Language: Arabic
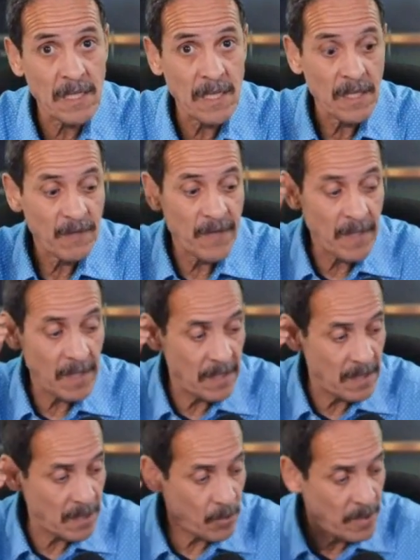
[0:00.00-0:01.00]

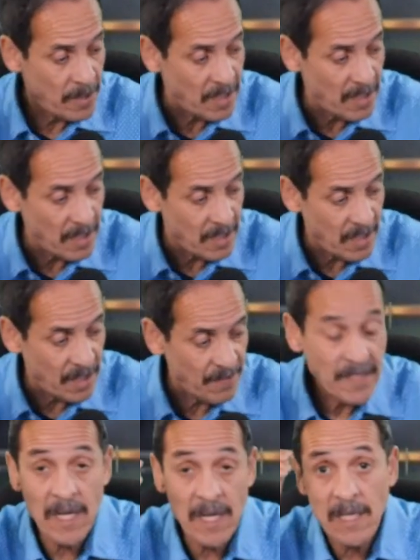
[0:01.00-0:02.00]
فالاخوان ديال الكاف
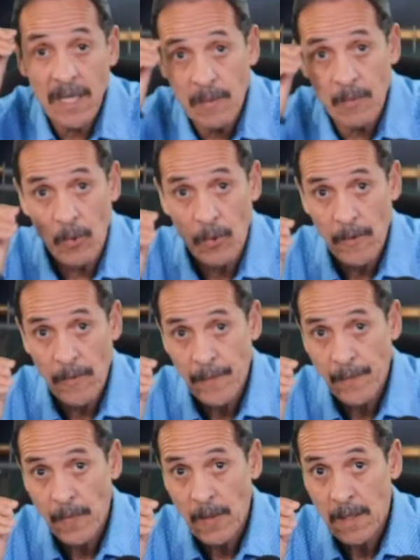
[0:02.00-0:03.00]
حنا كنطلبوا
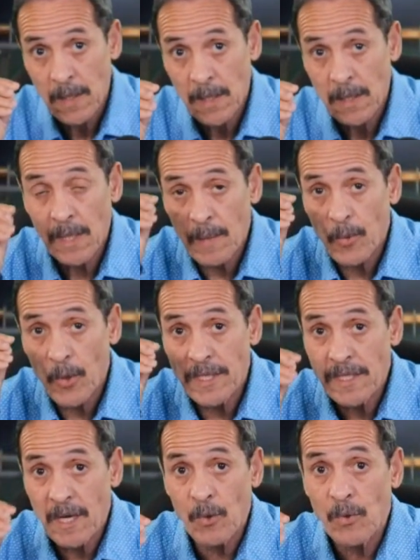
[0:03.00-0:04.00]
كنطلبوا
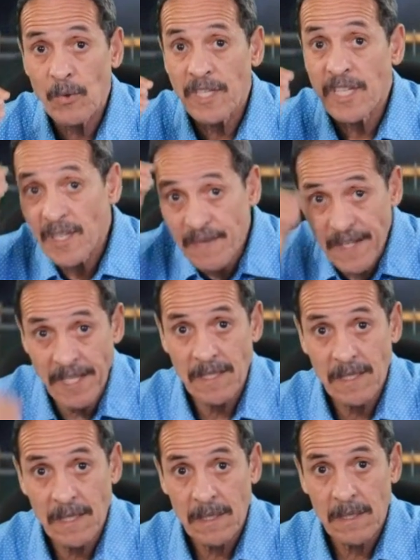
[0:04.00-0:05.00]
انه يكفي
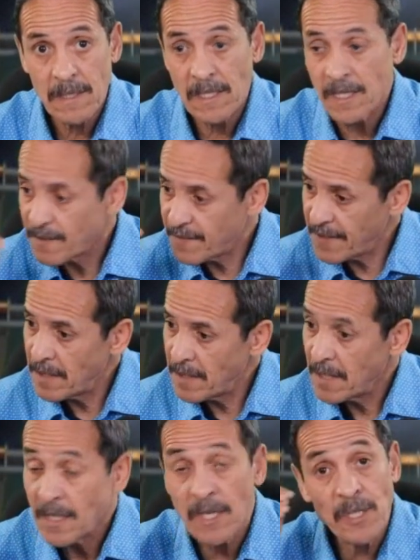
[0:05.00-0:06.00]
يكفي
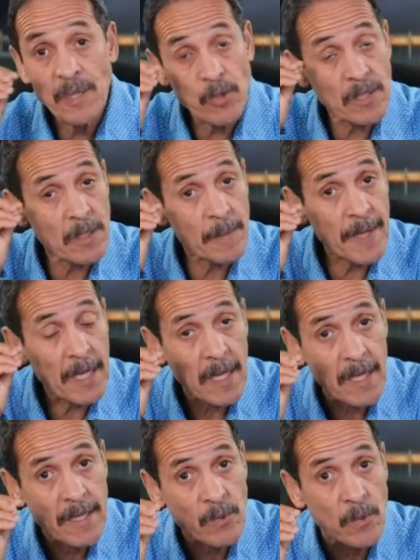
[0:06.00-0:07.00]
يجب تطبيق
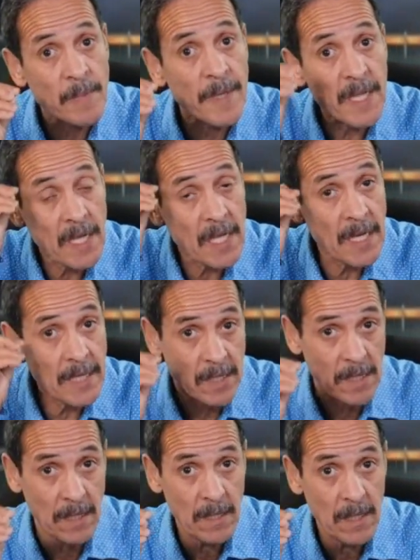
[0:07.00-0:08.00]
القانون بارك
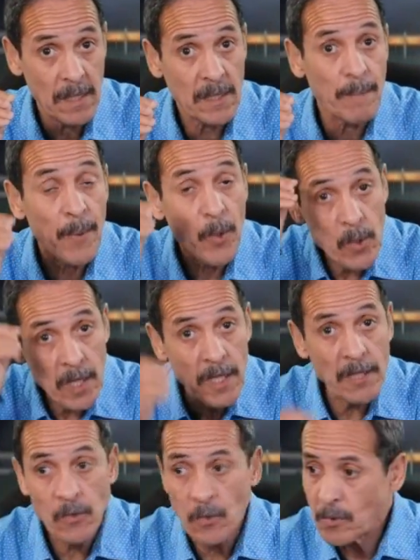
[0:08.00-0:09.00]
علينا طبقوا
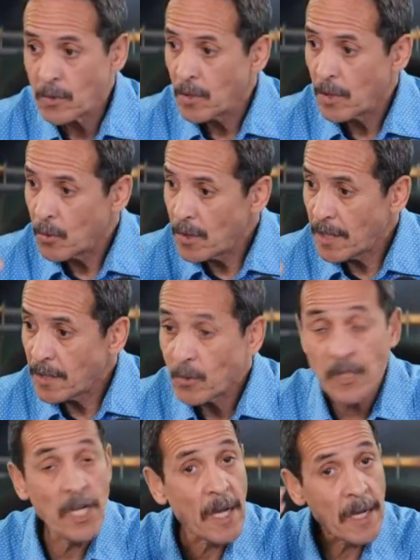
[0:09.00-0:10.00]
القانون ولا عنده شي
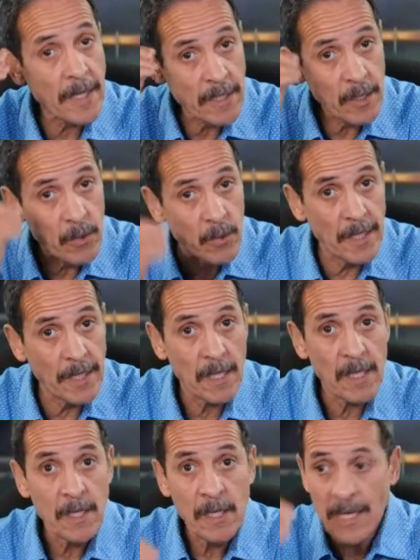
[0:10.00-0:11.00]
حق عطيوه ليه
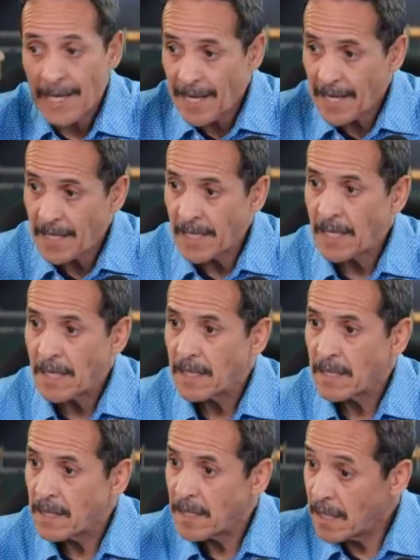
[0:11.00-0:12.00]
الاهلي
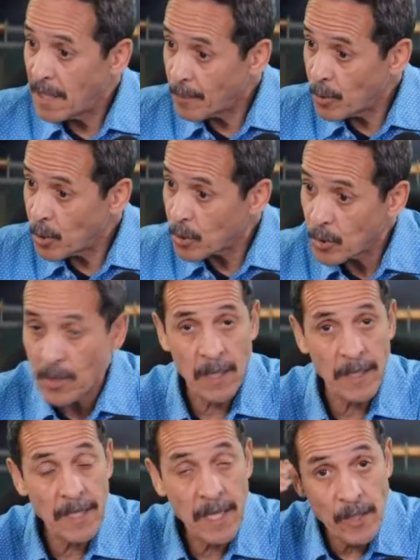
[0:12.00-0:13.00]
يلعبوا الكره
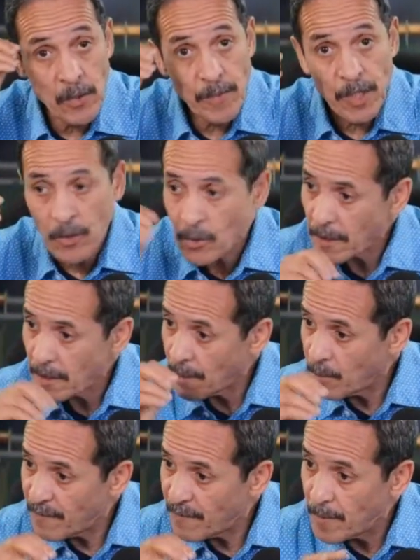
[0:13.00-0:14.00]
الا عندهم شي كره
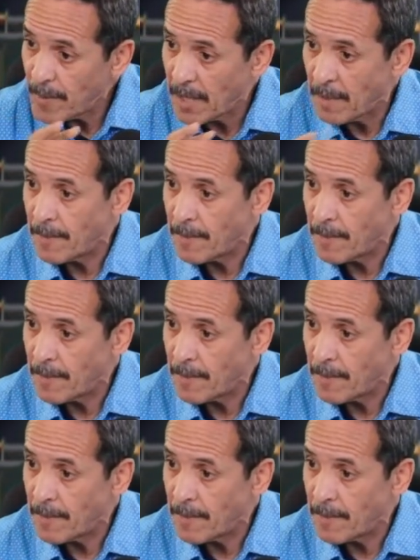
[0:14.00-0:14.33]
يلعبوها في الملعب